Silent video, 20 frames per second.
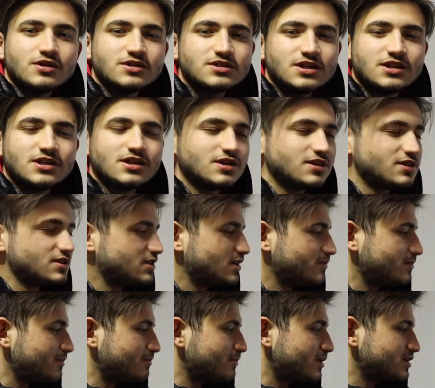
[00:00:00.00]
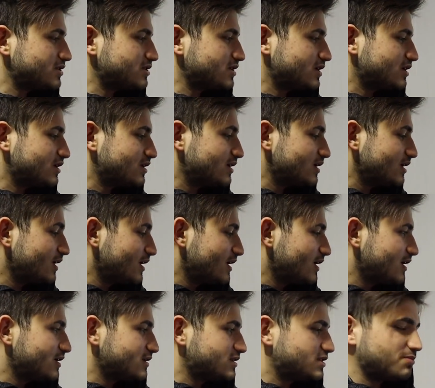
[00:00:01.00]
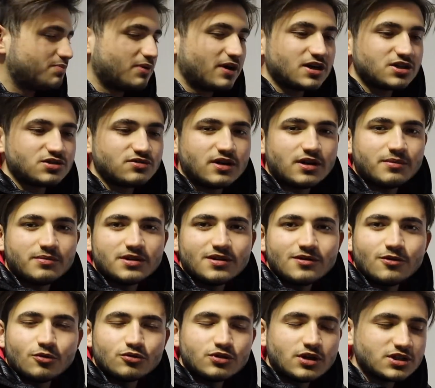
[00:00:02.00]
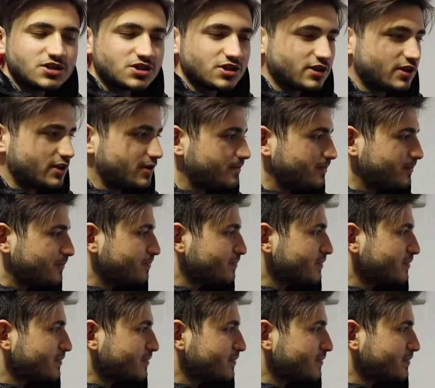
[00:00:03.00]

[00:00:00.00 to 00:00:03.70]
izlediğiniz zaman baştakini sipariş veremedik onu açıklayayım.